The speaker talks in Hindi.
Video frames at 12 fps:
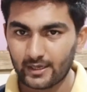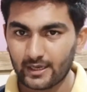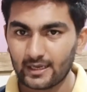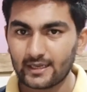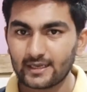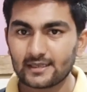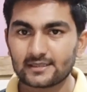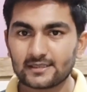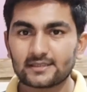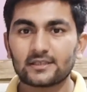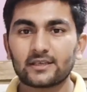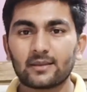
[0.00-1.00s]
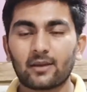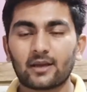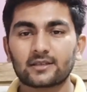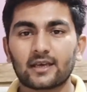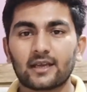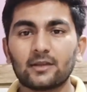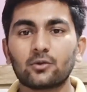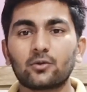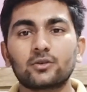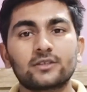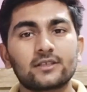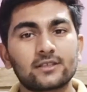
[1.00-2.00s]
खेलने की चीज़ों की बात करें तो
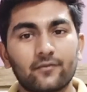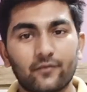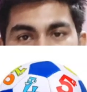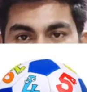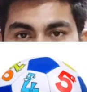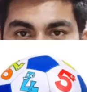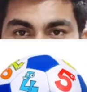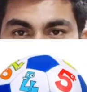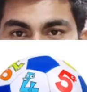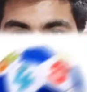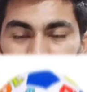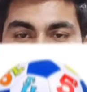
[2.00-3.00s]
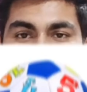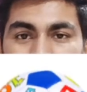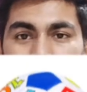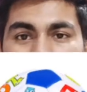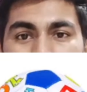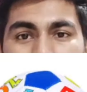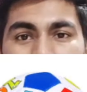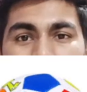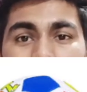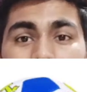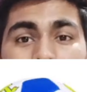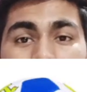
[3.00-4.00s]
कुछ जैसे फुटबॉल्स दी हुई हैं बॉल्स
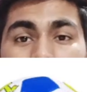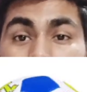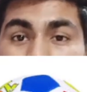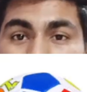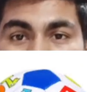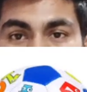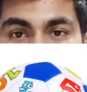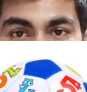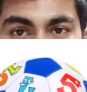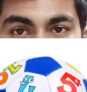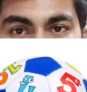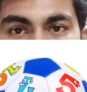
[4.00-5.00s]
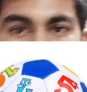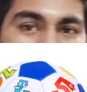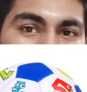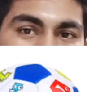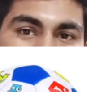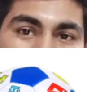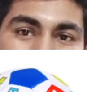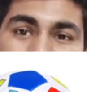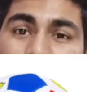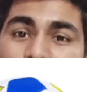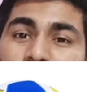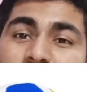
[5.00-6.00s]
हैं फुटबॉल को भी एक
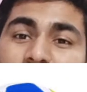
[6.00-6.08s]
साइकोलॉजी